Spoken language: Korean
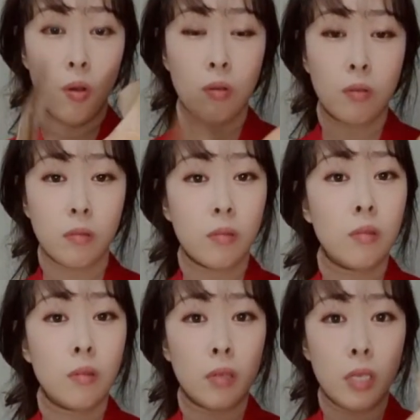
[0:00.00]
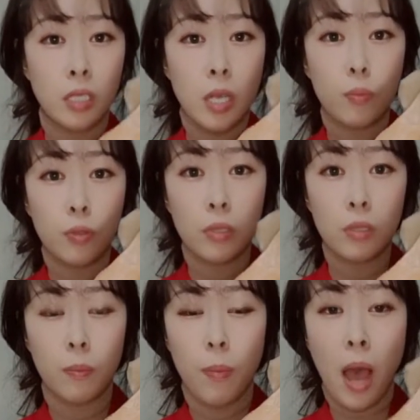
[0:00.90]
음. 이 제품은
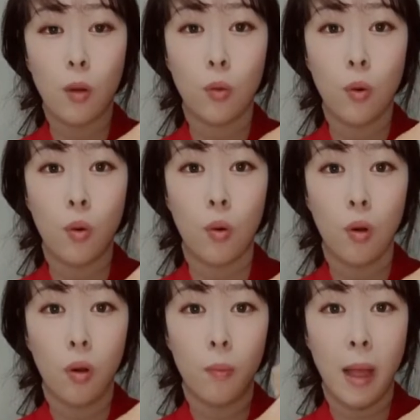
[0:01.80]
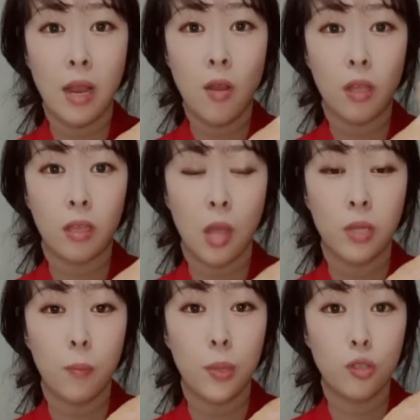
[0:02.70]
바로 말렸기
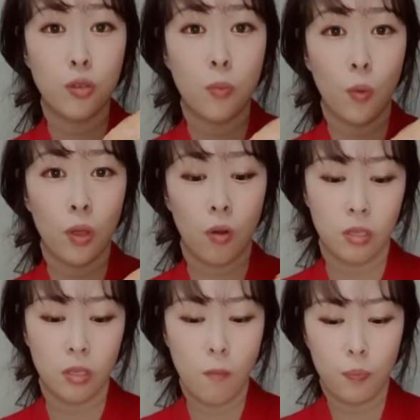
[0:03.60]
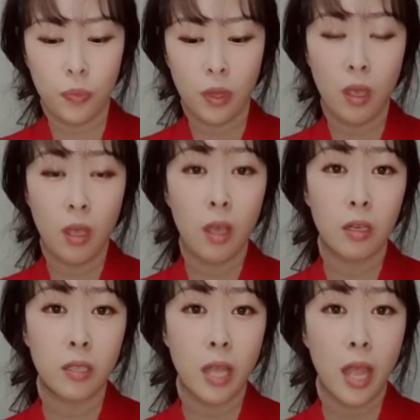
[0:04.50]
때문에 핏줄이 보이거든요.
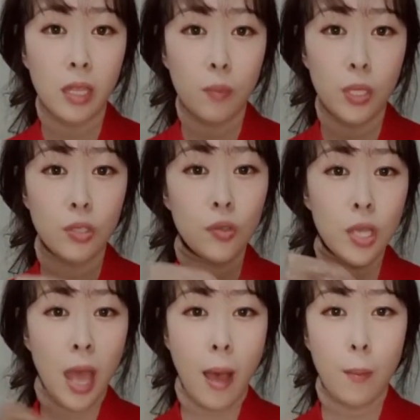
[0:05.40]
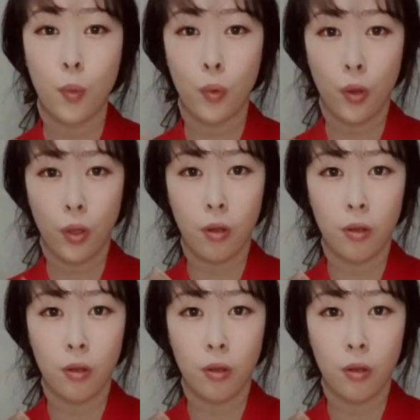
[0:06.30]
근데 얘는 핏줄이 안 보여요.